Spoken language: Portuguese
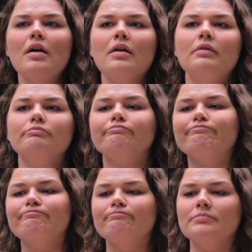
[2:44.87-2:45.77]
Ela tem que
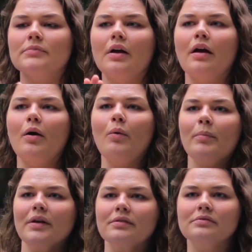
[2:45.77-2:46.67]
parar com
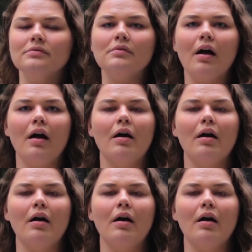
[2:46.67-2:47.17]
esse tipo de